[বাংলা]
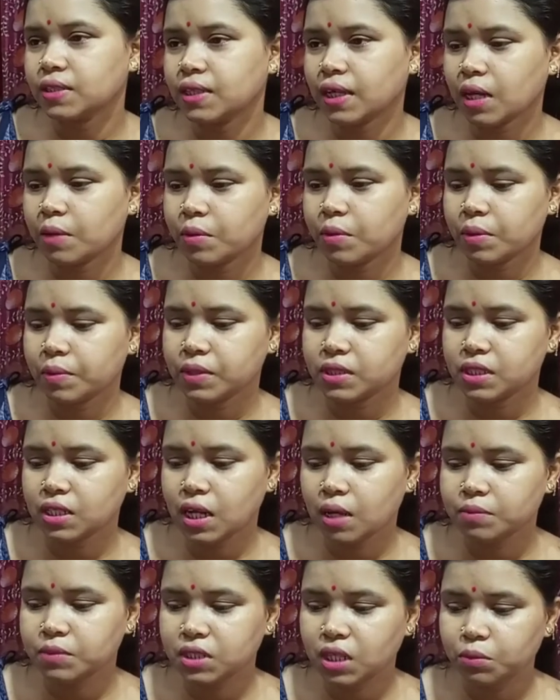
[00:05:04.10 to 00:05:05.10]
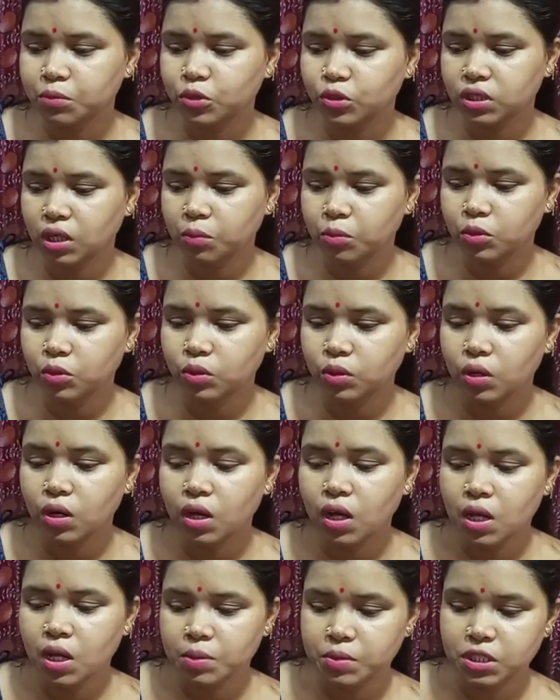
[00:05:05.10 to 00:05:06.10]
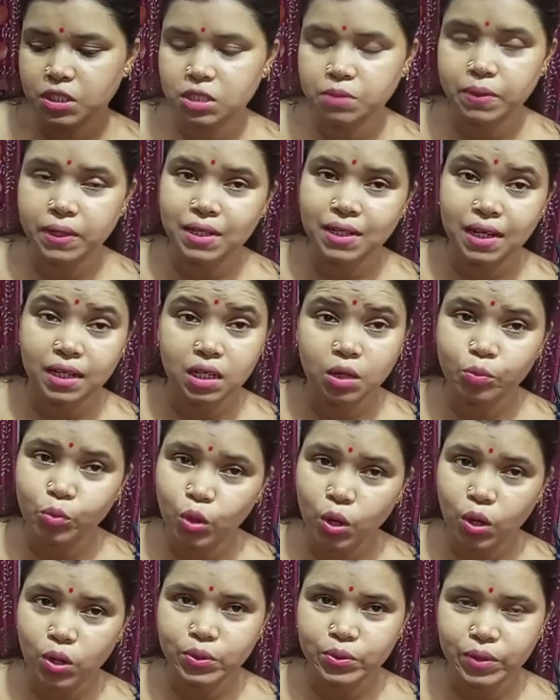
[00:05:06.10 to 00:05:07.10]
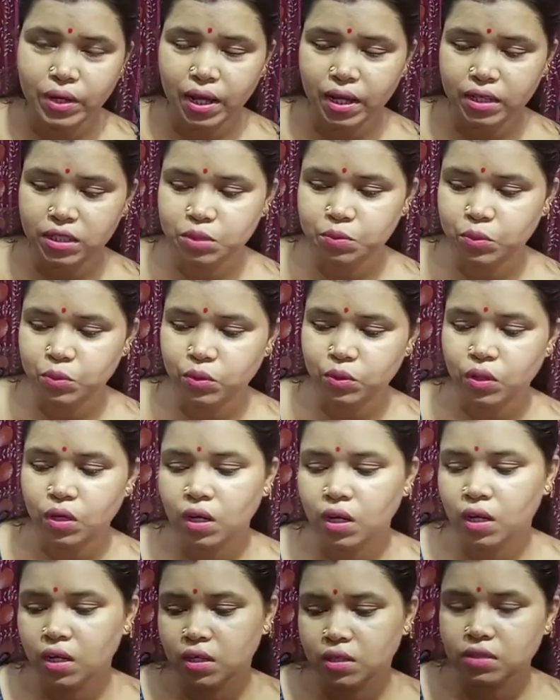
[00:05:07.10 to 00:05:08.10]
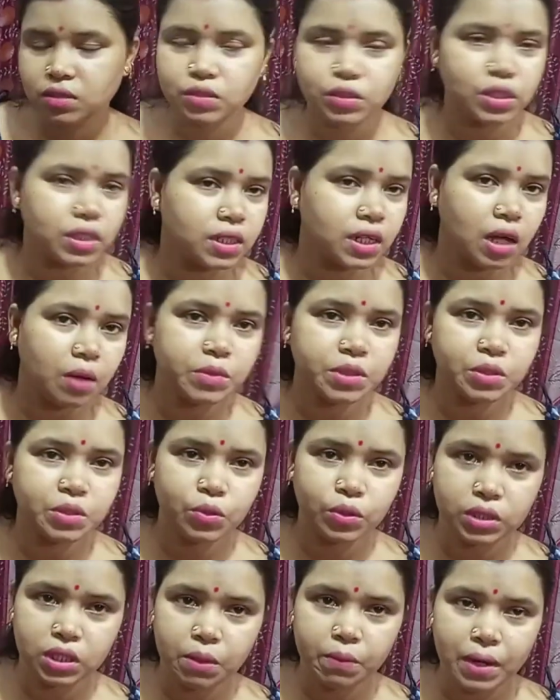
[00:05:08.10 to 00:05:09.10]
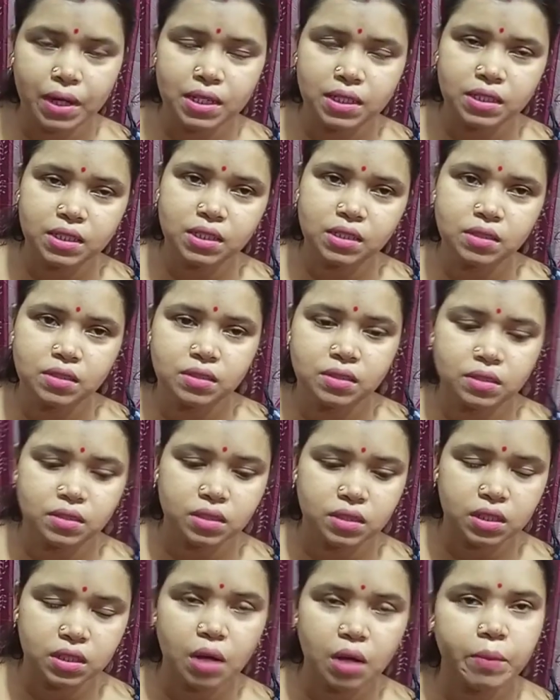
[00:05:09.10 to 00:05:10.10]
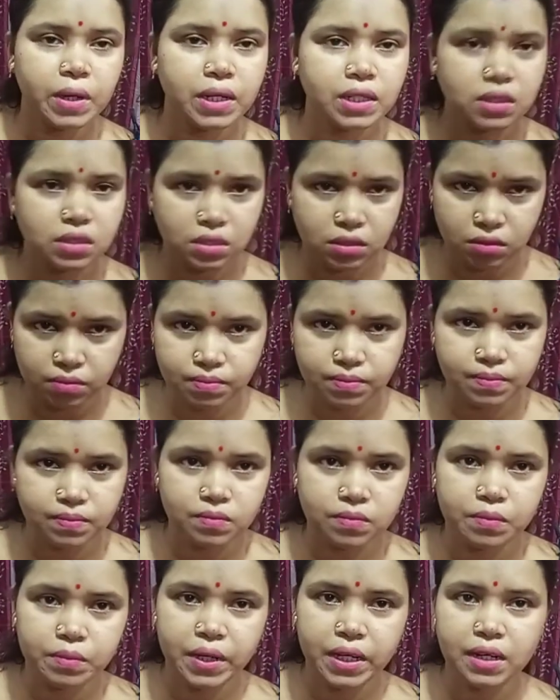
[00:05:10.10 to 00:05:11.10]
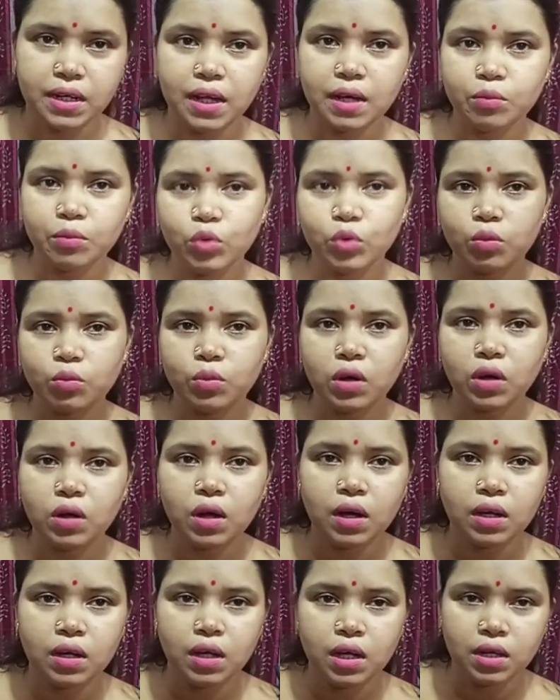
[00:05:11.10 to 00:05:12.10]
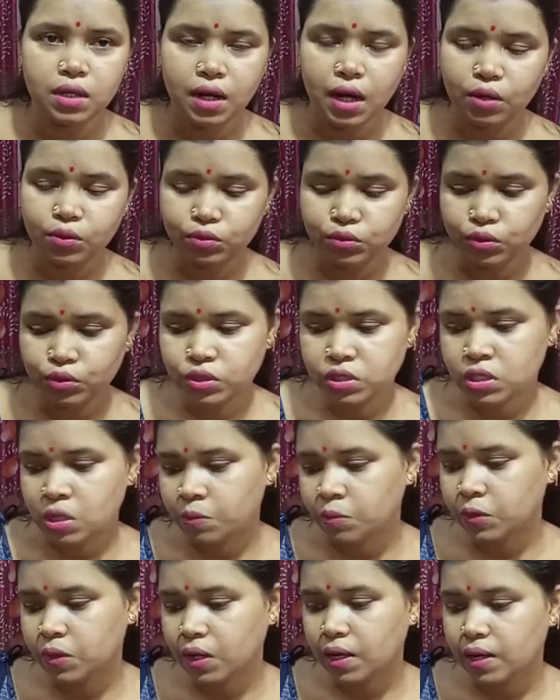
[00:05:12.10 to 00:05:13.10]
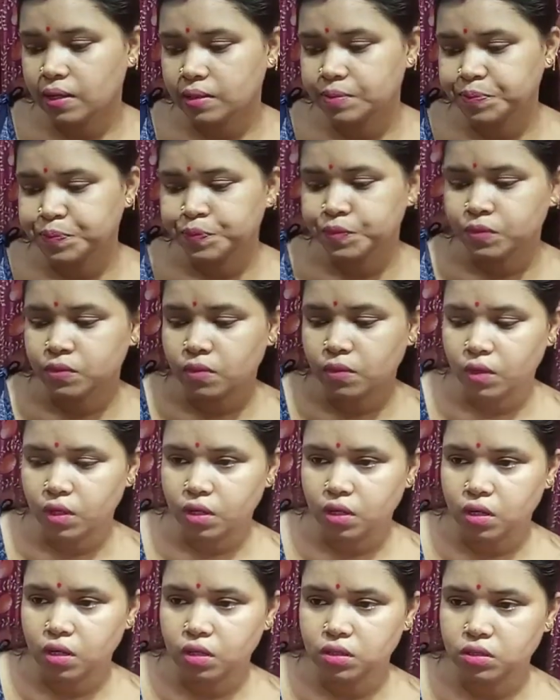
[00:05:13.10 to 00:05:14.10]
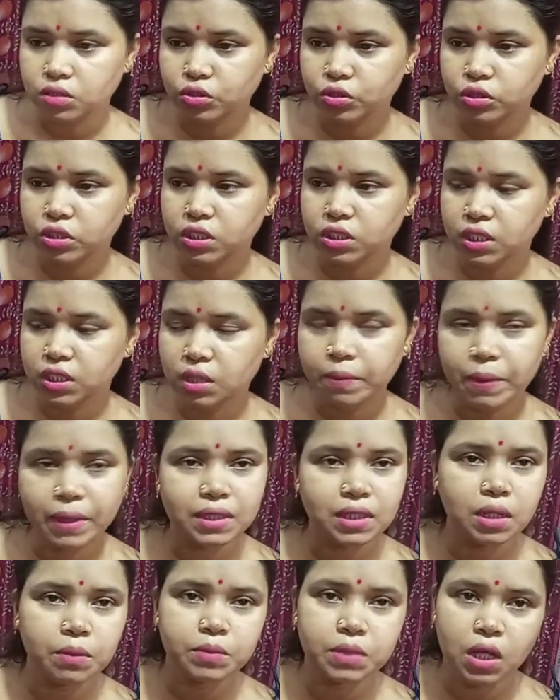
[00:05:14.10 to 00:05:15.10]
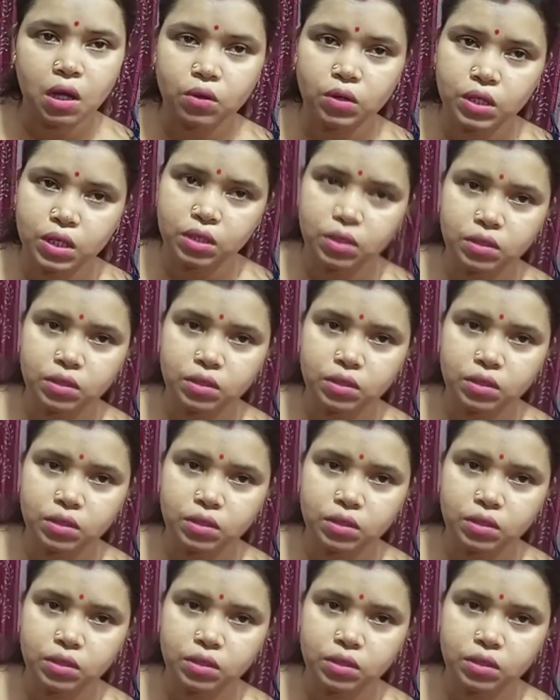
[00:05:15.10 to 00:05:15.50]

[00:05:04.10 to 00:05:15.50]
থেকে ভেবেছিলাম যাব যাব পিসিবাড়ির একটা ব্লগ করে আসব তো সেটা আমি করতে পারিনি সেটা আমারই ব্যাড লাক বলবো কারোর দোষ দেবো না যদি যেতে পারতাম তাহলে